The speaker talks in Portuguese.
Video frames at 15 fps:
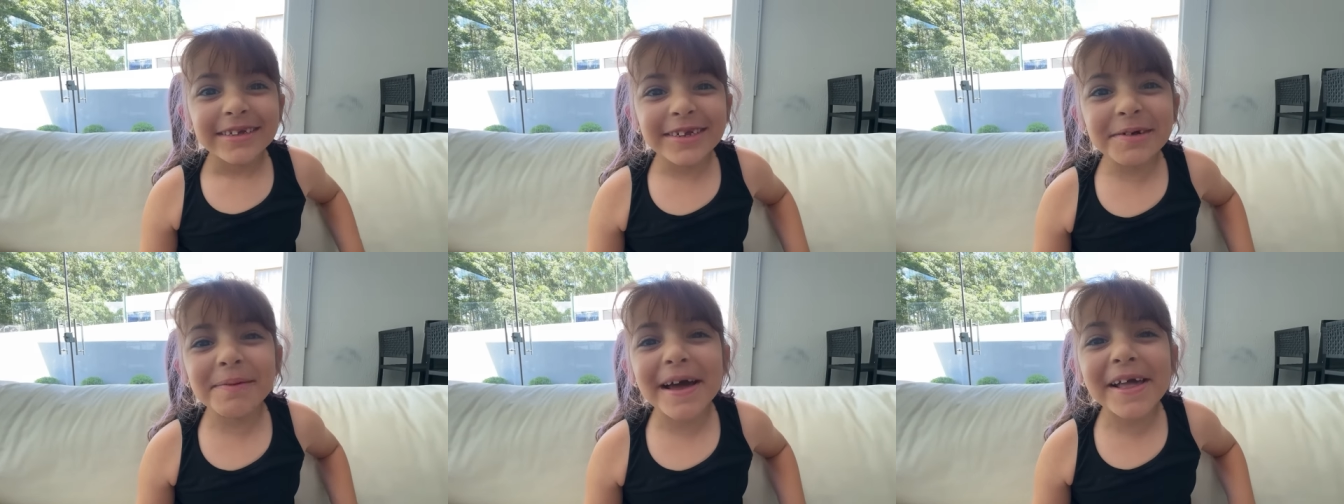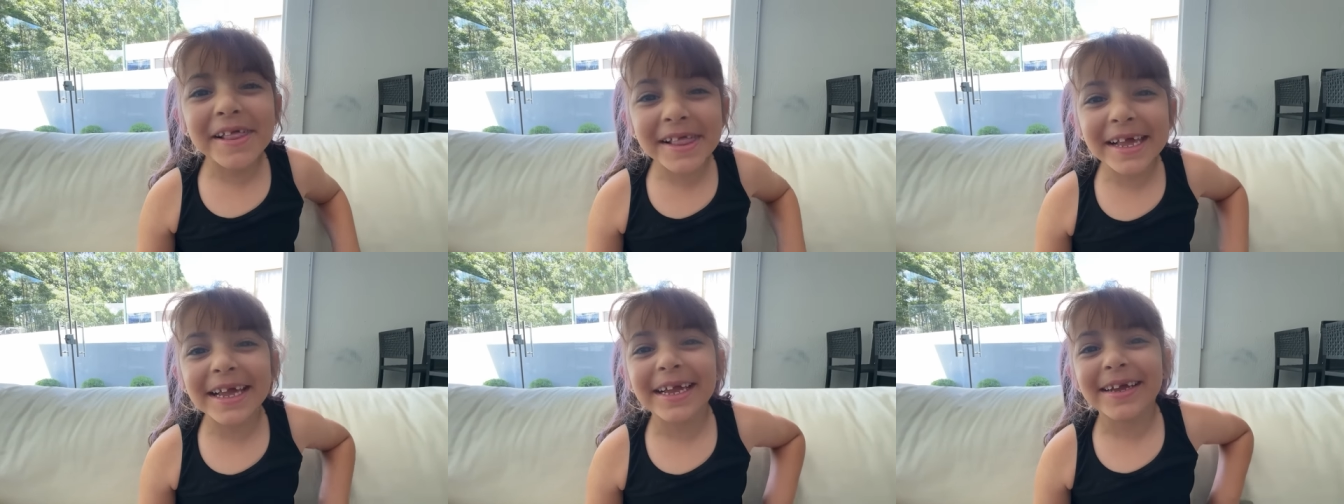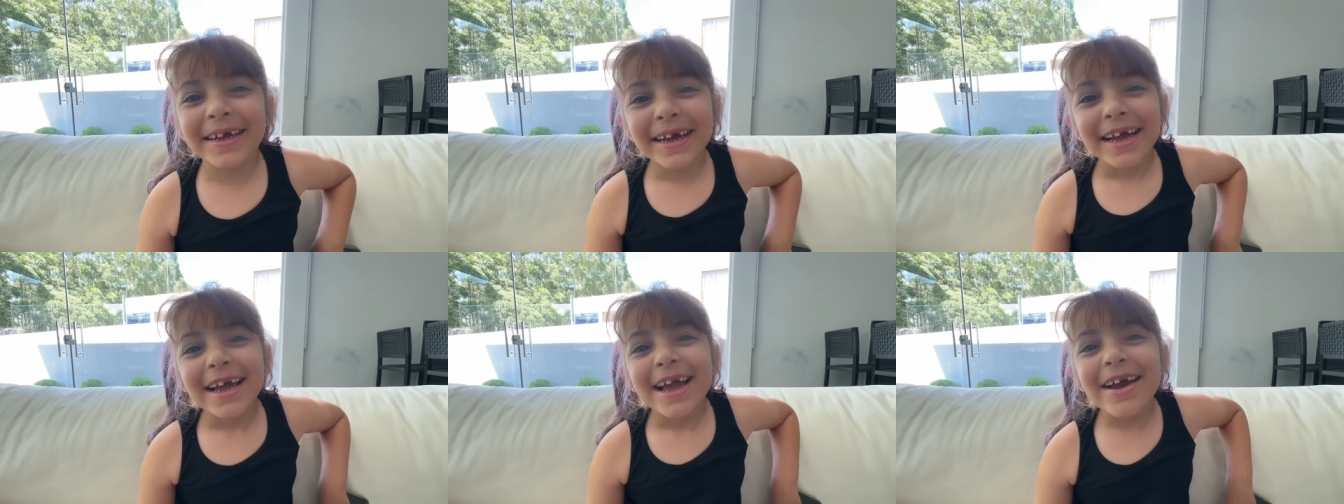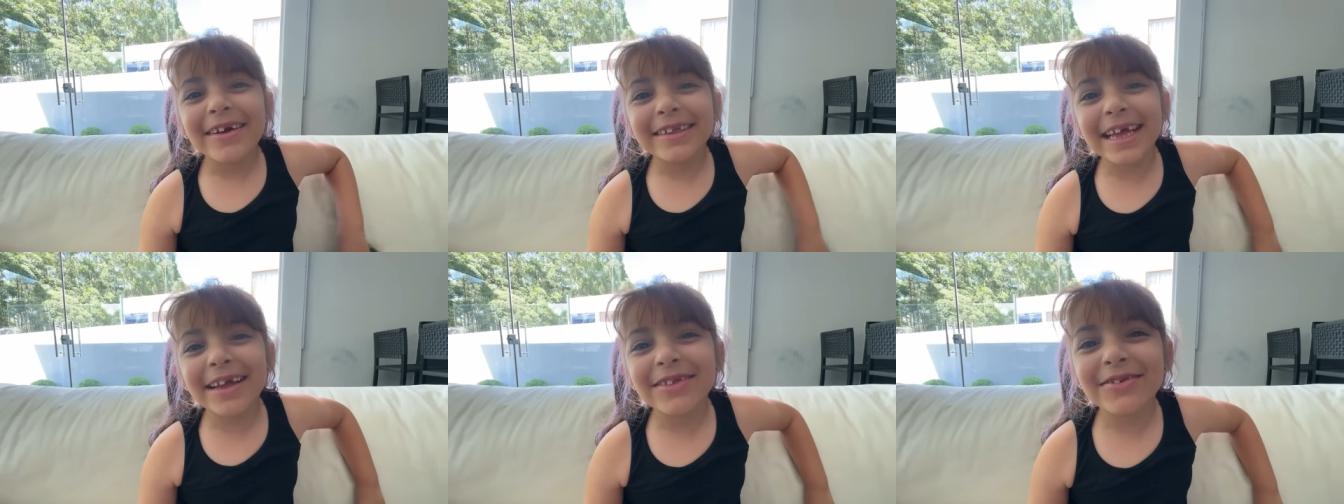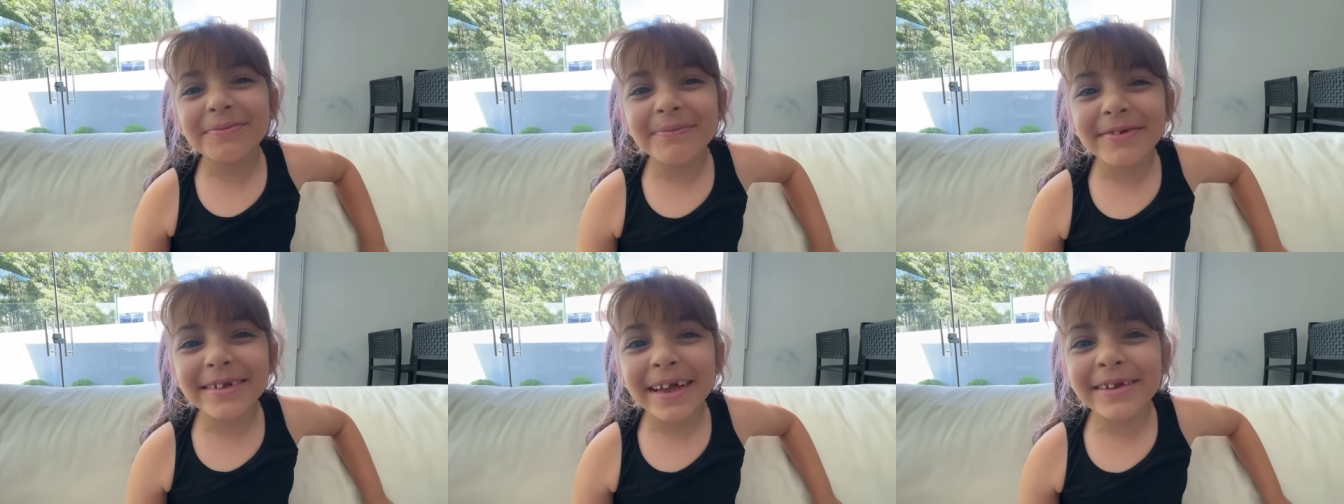Tipo assim... Ah. Eu tento
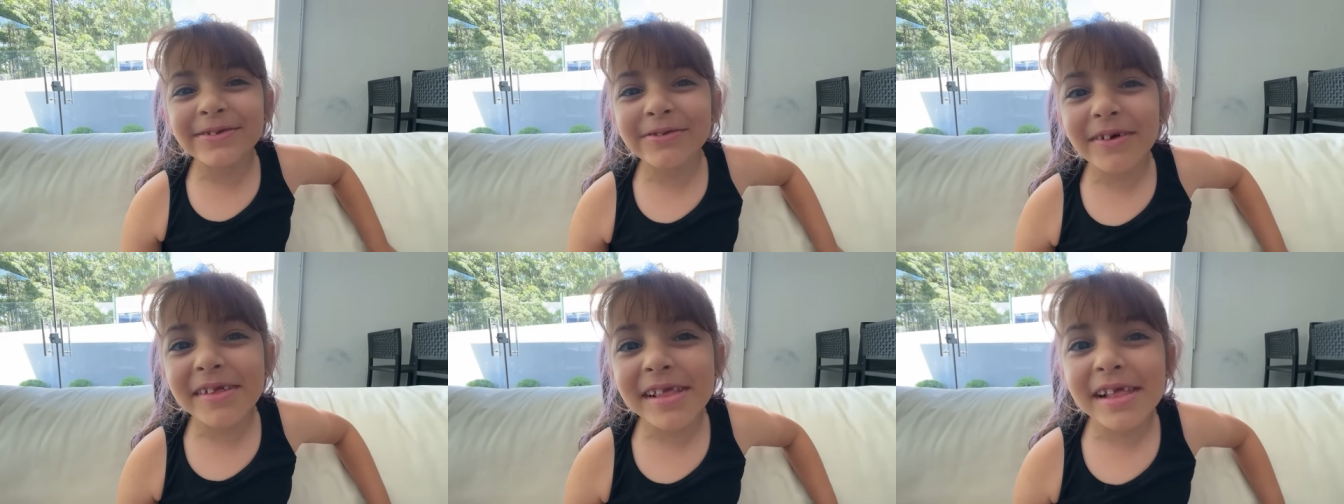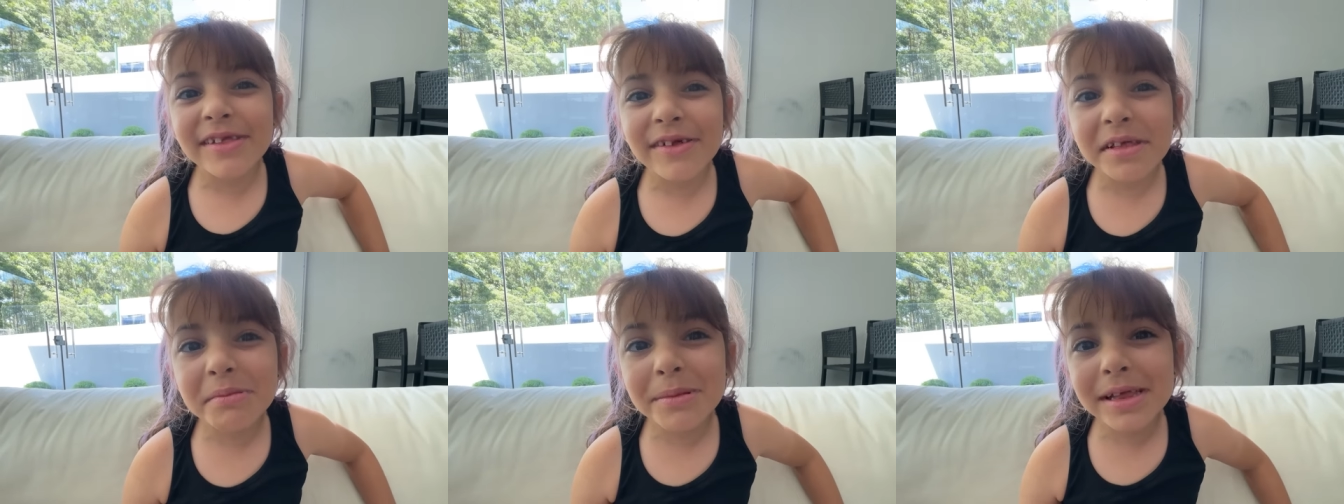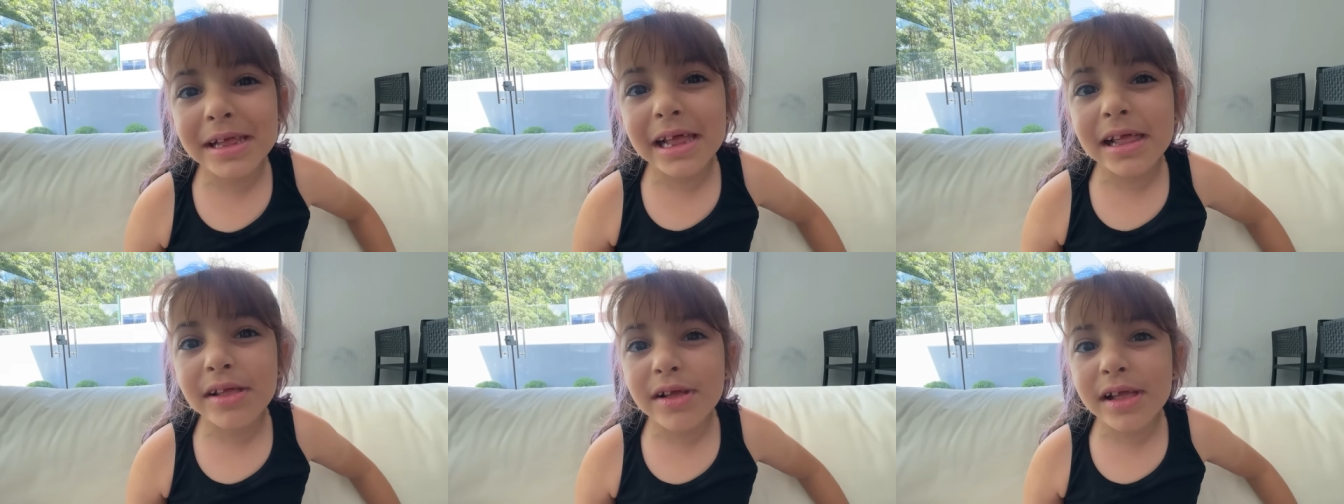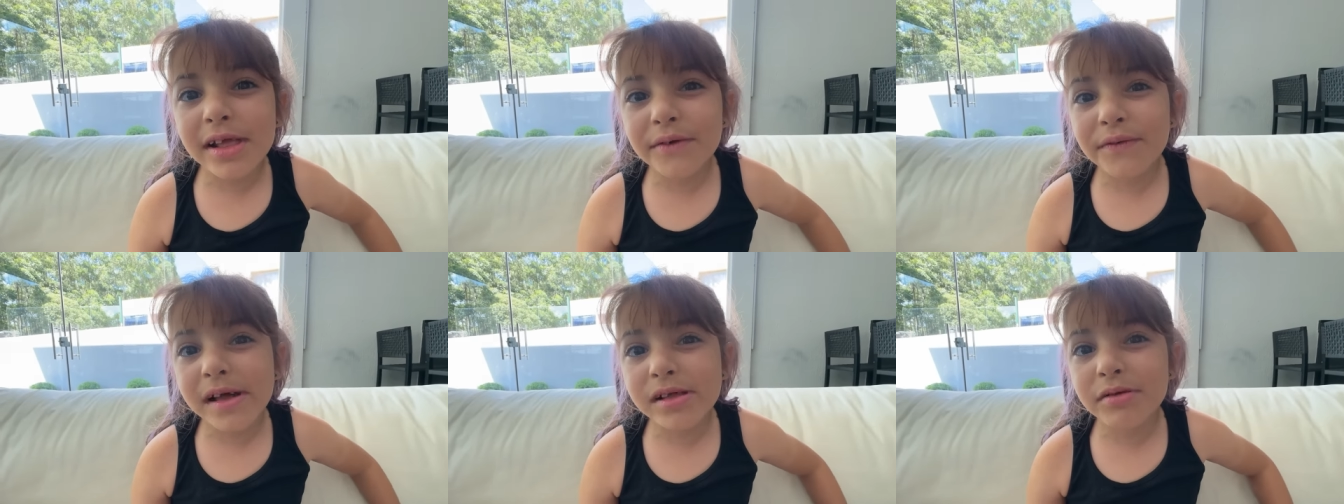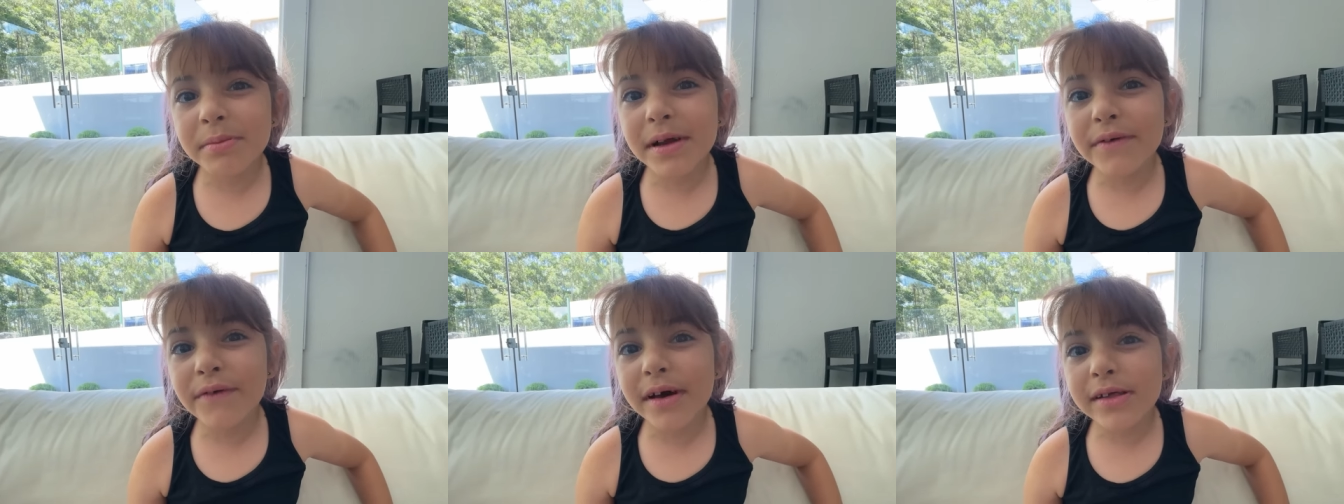mudar de voz às vezes, mas às vezes eu faço
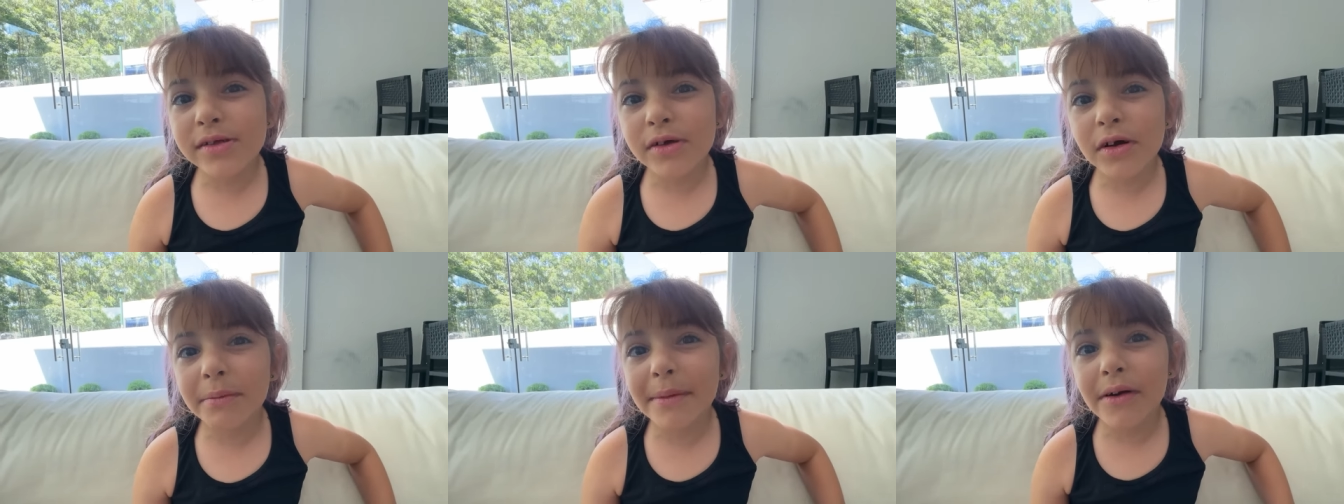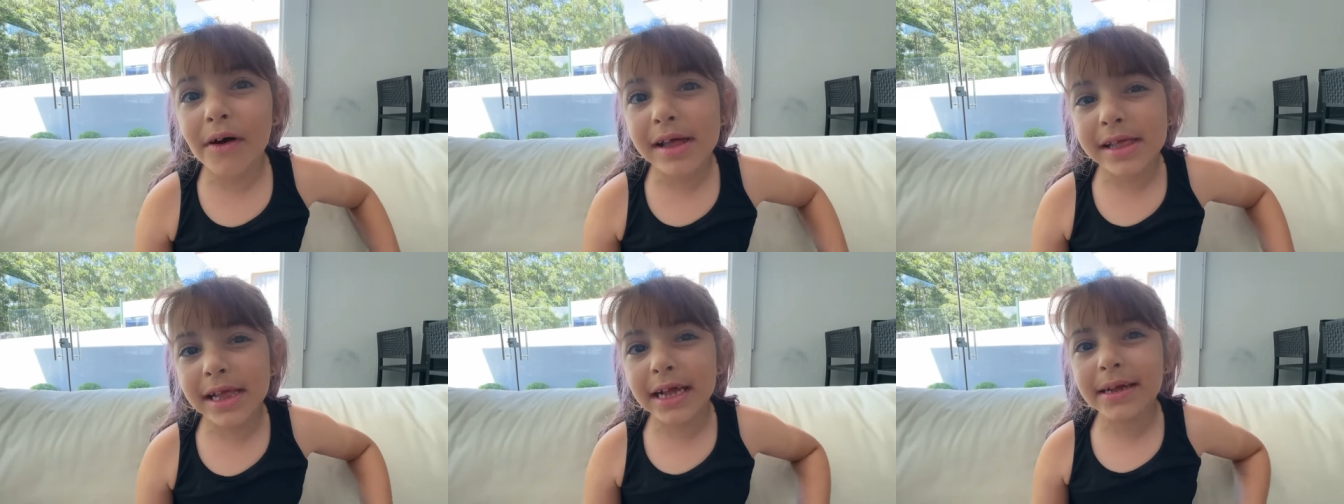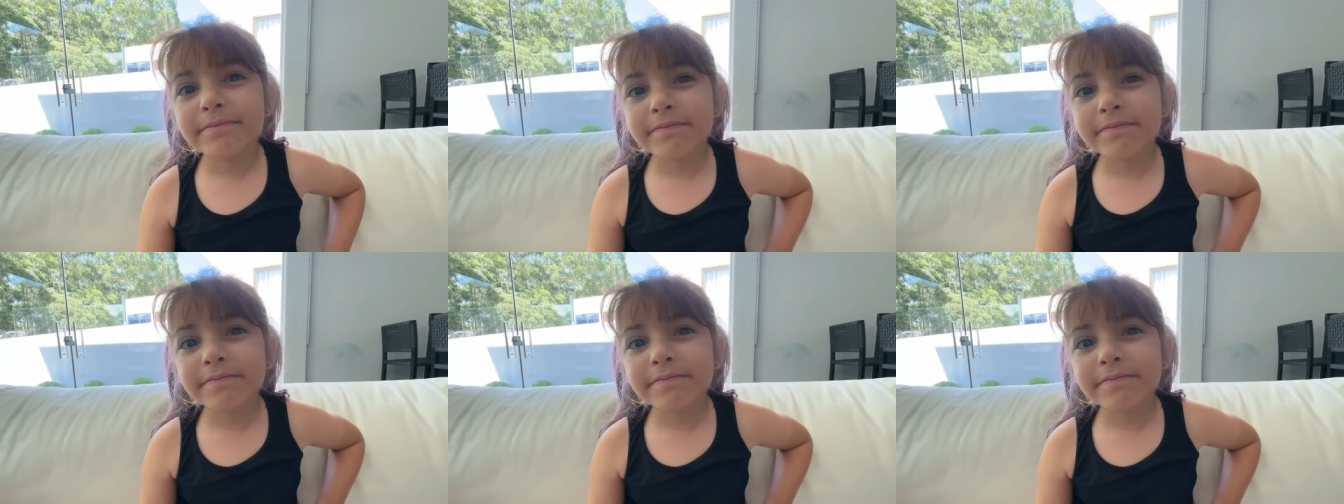minha voz normal assim.